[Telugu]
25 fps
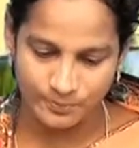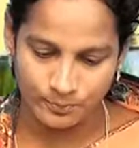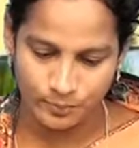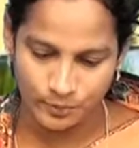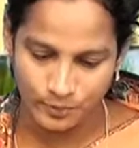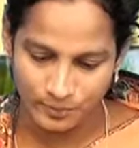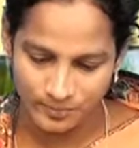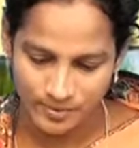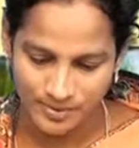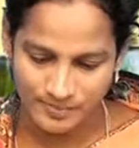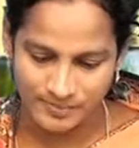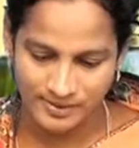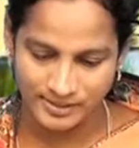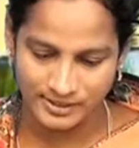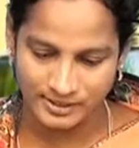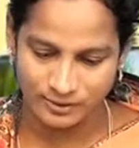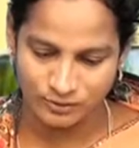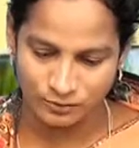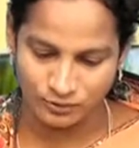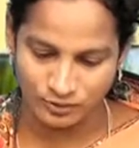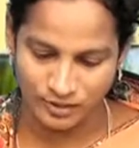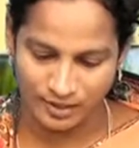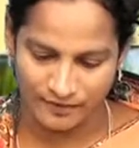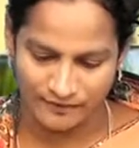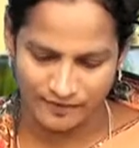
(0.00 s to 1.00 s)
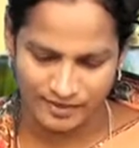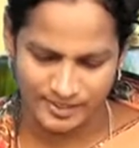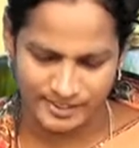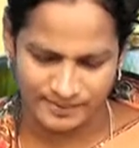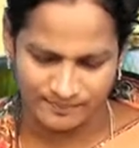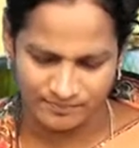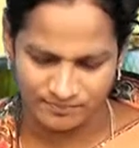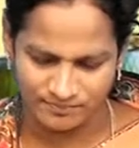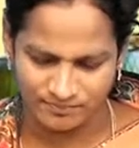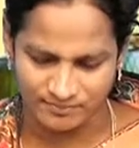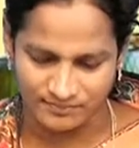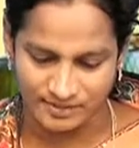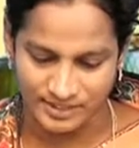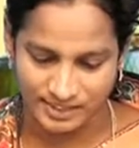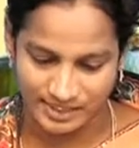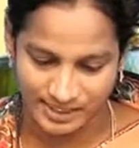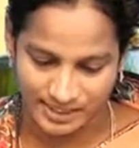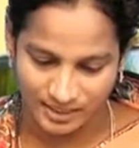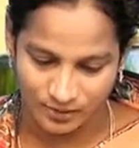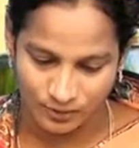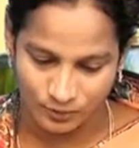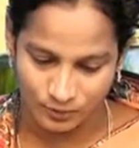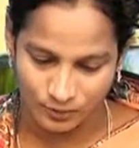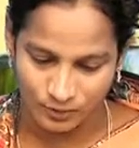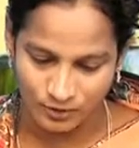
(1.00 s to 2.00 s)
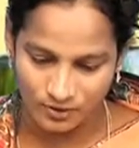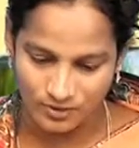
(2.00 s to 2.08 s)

భూమి మీద నున్న వారందరిలో